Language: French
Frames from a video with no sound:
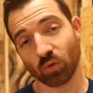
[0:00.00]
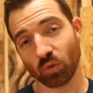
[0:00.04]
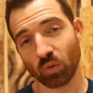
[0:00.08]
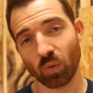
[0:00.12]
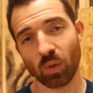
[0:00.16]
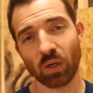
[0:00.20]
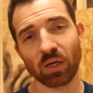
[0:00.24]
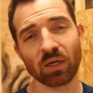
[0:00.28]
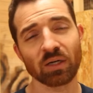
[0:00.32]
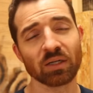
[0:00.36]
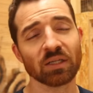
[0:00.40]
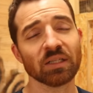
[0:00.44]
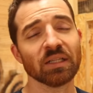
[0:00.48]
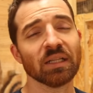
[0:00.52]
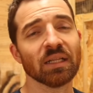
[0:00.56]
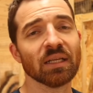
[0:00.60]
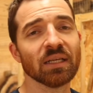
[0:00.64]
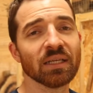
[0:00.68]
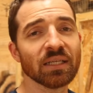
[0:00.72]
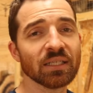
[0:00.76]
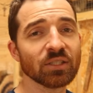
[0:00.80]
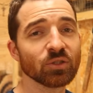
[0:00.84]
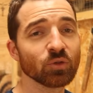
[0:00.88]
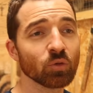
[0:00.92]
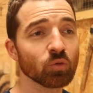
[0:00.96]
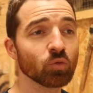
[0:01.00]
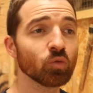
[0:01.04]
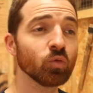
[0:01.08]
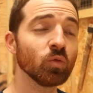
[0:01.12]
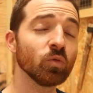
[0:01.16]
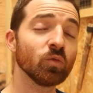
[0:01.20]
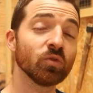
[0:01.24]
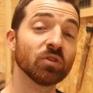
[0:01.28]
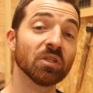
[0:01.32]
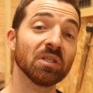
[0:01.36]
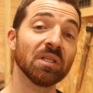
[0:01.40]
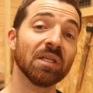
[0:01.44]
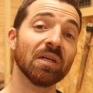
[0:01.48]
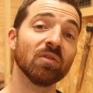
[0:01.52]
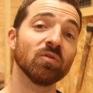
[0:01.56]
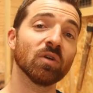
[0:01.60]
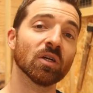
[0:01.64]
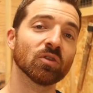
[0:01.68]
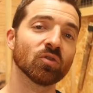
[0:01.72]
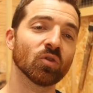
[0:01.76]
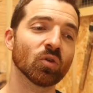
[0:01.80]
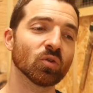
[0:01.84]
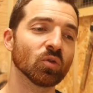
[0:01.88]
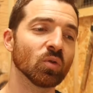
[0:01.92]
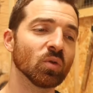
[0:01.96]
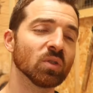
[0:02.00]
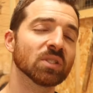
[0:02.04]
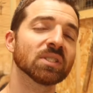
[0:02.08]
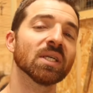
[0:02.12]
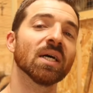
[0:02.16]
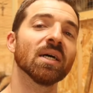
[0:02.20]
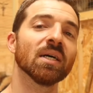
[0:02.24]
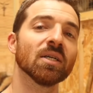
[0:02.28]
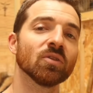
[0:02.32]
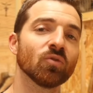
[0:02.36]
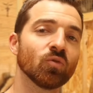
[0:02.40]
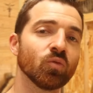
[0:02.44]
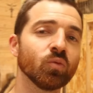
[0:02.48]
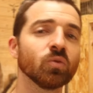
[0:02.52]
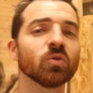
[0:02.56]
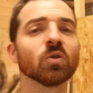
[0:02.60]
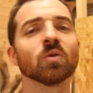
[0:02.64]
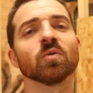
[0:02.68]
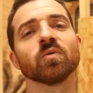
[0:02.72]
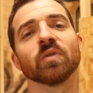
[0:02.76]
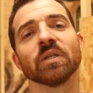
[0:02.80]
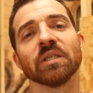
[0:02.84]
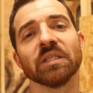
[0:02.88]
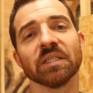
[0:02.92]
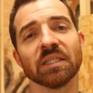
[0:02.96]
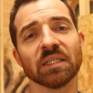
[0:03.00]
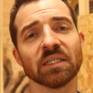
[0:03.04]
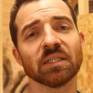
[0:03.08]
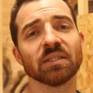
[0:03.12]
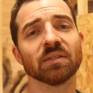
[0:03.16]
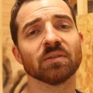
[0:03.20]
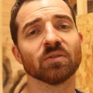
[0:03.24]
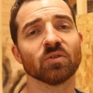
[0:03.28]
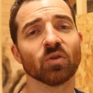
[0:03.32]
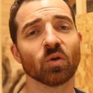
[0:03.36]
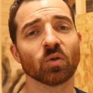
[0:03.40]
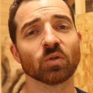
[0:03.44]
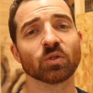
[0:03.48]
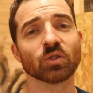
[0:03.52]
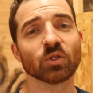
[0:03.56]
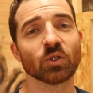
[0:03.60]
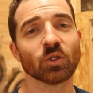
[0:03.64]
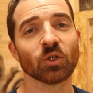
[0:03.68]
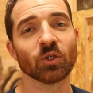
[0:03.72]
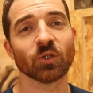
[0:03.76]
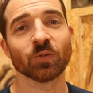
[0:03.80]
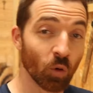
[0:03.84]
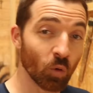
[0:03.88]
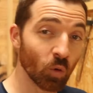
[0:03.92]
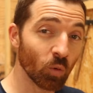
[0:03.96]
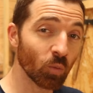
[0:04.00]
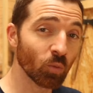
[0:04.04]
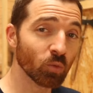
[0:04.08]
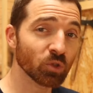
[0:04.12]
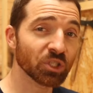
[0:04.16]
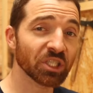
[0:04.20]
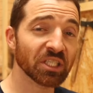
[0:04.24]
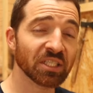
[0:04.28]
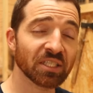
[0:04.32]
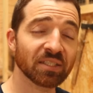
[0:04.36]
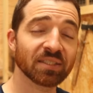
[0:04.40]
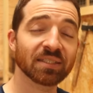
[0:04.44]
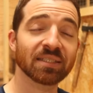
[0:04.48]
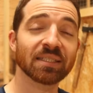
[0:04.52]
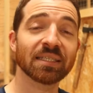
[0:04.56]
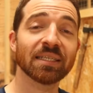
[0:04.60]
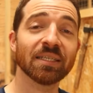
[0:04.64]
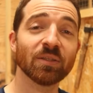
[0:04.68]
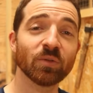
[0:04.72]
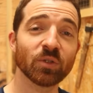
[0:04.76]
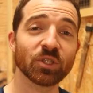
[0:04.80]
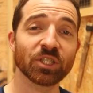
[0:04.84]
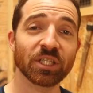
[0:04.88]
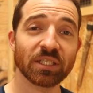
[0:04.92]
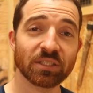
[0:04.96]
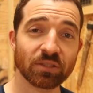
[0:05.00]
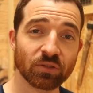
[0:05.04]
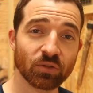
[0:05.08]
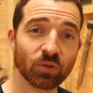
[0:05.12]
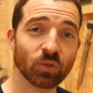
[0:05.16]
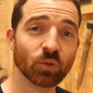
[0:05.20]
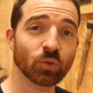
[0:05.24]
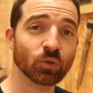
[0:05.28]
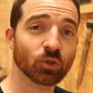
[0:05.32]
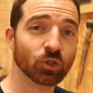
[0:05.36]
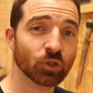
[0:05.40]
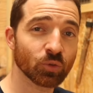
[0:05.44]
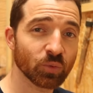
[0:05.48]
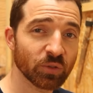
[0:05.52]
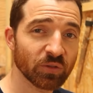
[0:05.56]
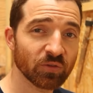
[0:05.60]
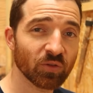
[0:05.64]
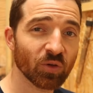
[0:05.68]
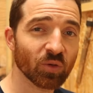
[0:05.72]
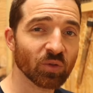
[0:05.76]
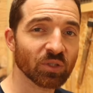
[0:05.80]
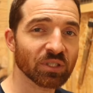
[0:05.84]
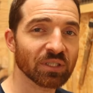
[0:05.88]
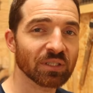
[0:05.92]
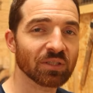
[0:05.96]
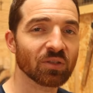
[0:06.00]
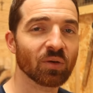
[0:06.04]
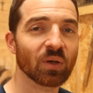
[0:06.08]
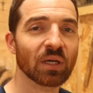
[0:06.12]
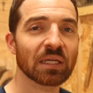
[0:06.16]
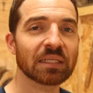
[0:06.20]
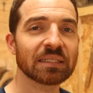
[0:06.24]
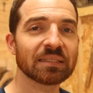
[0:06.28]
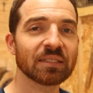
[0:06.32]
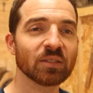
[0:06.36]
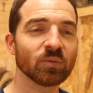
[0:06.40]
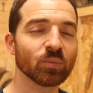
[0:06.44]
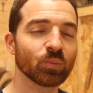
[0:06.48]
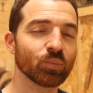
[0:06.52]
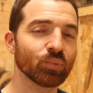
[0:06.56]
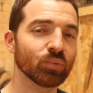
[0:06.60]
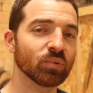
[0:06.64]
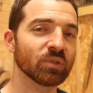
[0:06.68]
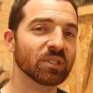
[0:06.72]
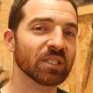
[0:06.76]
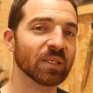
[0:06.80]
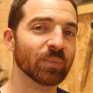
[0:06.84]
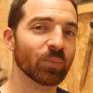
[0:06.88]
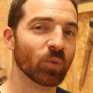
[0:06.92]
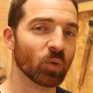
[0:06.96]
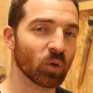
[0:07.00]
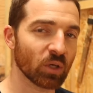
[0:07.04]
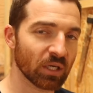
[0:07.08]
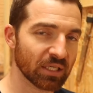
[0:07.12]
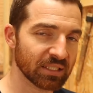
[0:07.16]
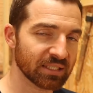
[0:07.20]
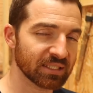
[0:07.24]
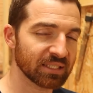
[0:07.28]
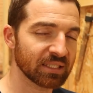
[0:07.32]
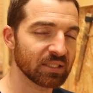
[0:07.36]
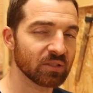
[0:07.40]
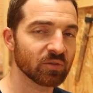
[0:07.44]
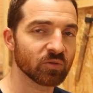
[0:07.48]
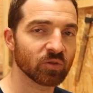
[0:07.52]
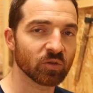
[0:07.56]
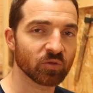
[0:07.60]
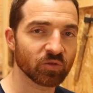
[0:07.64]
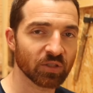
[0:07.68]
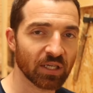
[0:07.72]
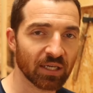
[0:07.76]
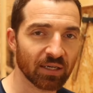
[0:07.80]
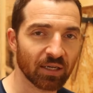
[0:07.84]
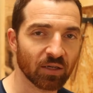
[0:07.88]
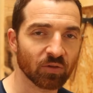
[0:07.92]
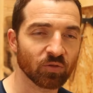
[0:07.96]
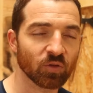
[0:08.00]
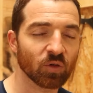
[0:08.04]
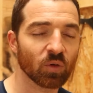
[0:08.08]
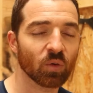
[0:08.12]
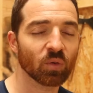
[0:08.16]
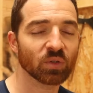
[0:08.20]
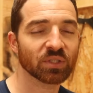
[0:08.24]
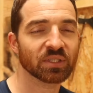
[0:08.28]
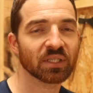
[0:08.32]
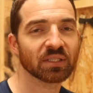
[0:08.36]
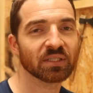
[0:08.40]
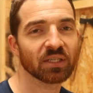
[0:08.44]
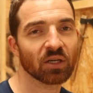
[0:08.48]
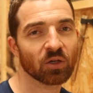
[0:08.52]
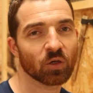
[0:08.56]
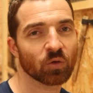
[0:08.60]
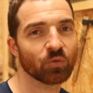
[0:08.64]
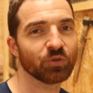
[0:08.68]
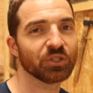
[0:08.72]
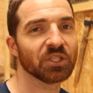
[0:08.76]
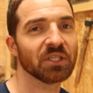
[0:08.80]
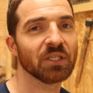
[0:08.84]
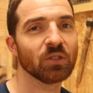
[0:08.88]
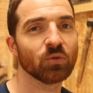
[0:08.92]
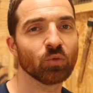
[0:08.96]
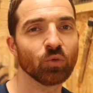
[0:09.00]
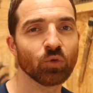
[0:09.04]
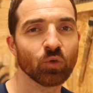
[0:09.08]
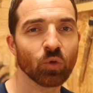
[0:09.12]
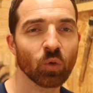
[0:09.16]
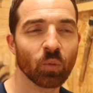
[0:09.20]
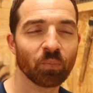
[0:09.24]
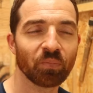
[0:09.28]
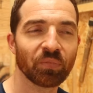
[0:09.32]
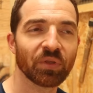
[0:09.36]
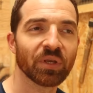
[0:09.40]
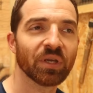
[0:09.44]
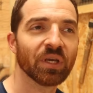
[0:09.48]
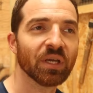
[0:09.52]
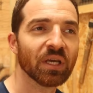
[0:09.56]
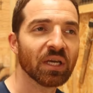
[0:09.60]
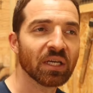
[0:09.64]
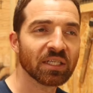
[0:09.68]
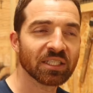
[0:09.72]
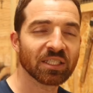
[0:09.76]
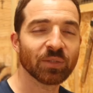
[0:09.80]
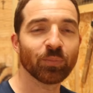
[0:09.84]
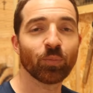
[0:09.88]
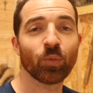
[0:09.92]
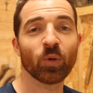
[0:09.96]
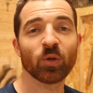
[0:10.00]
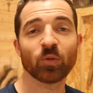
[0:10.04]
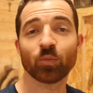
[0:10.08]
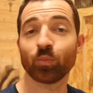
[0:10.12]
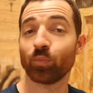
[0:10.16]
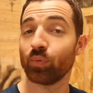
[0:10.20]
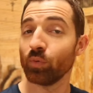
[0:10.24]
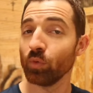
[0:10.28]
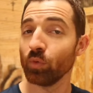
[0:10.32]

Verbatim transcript: de loin et surtout vous allez avoir tendance à tout envoyer dans le sol. Le bon geste est le geste suivant, c'est en réalité une poussée progressive vers l'avant, c'est-à-dire que vous avez le couteau qui peut être